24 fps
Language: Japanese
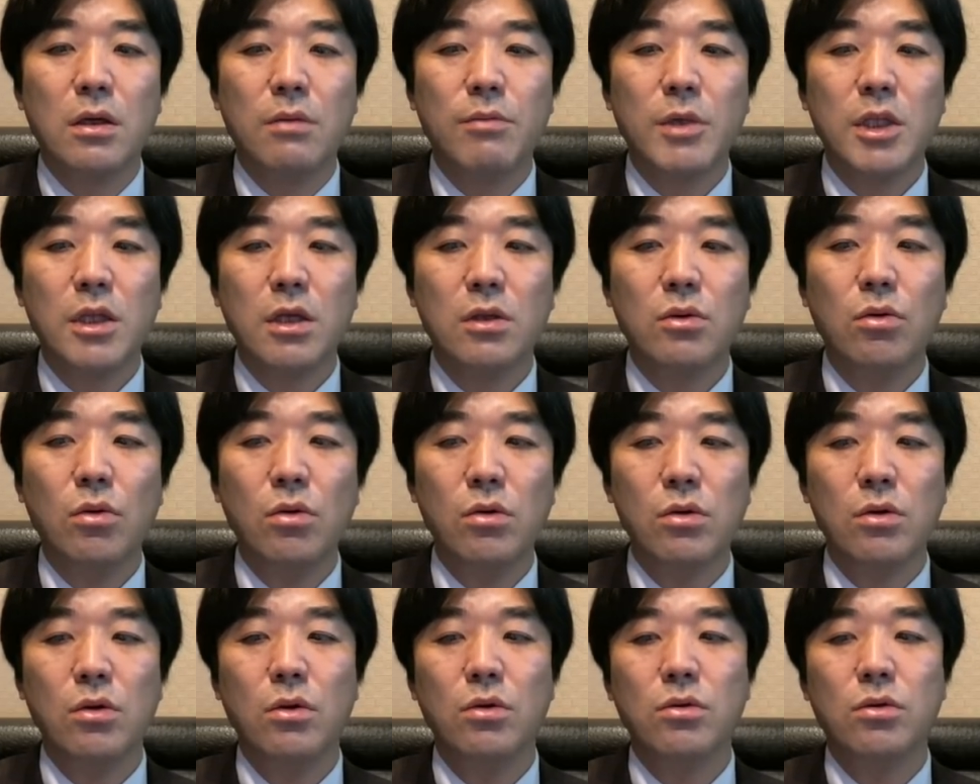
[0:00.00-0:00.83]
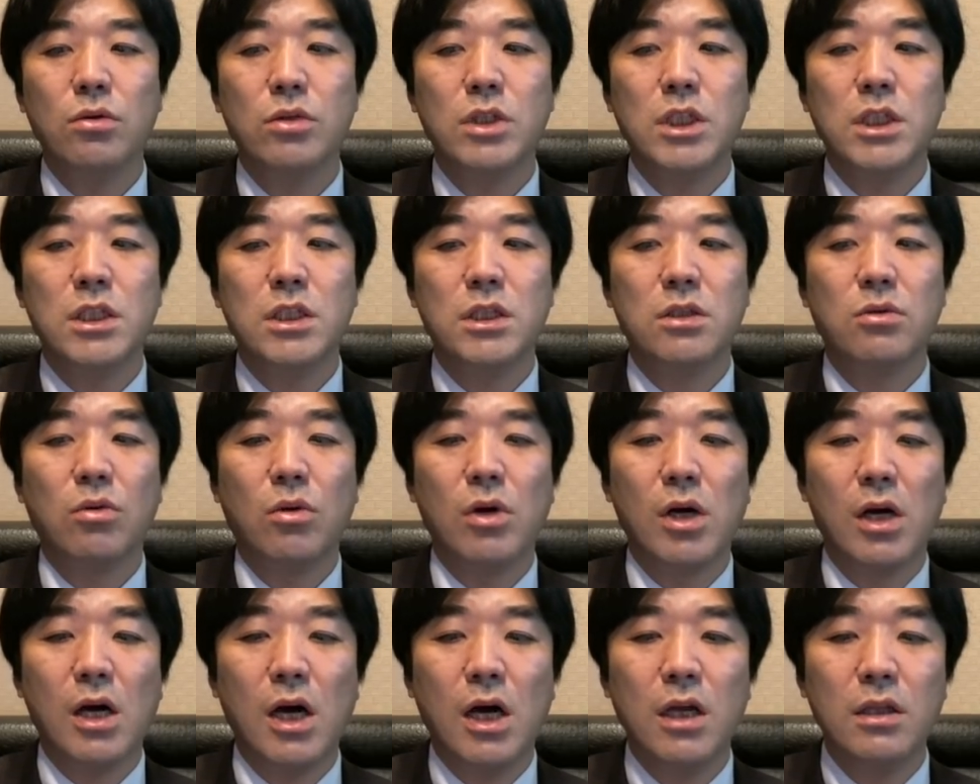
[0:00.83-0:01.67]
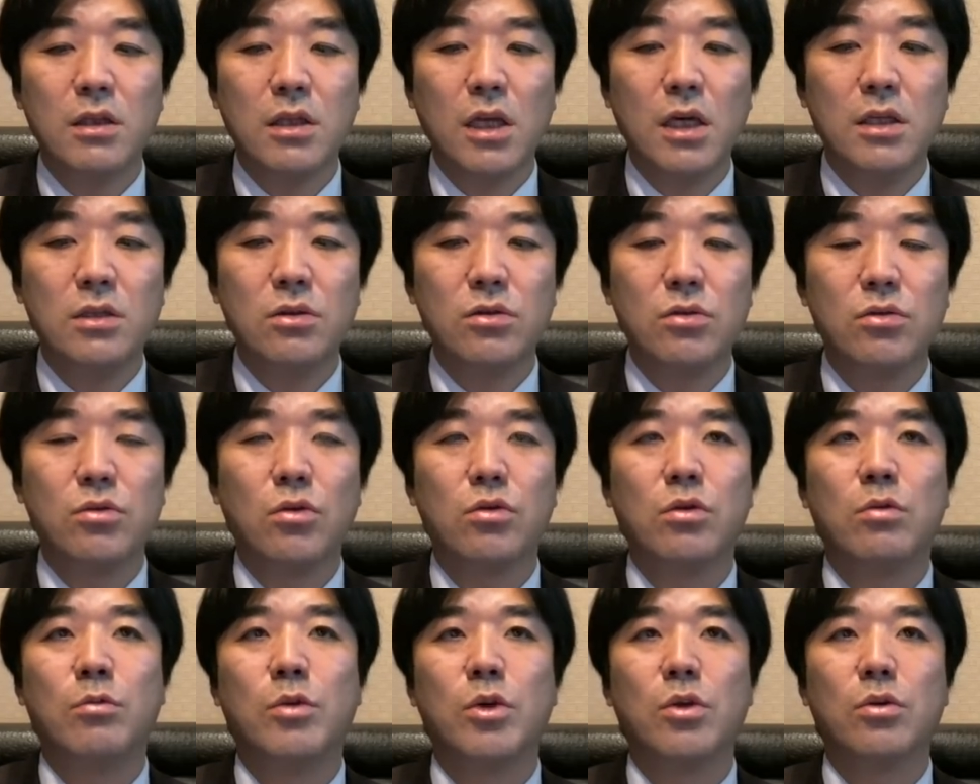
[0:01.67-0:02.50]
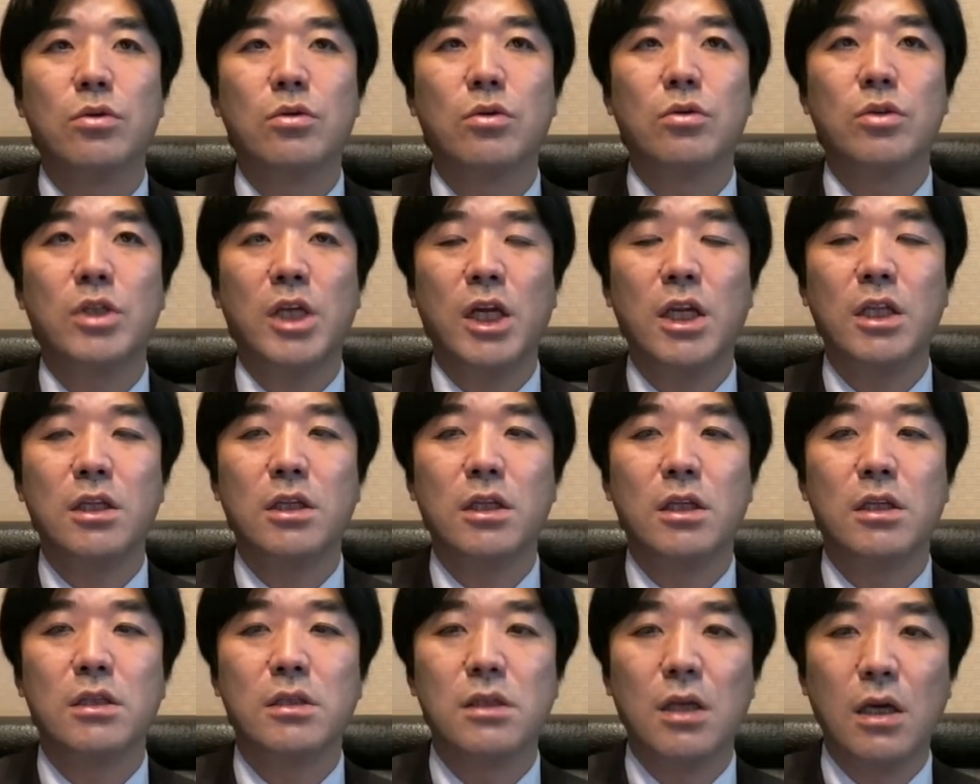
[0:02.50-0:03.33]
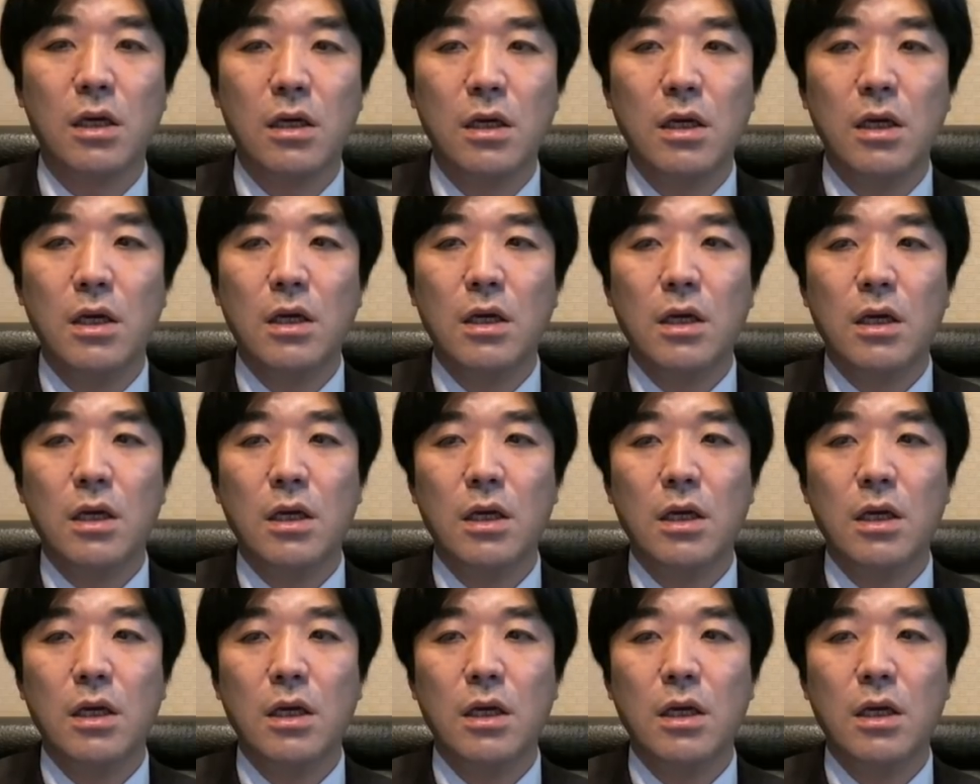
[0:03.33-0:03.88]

また東京都知事とかが反対することも予想されてですね、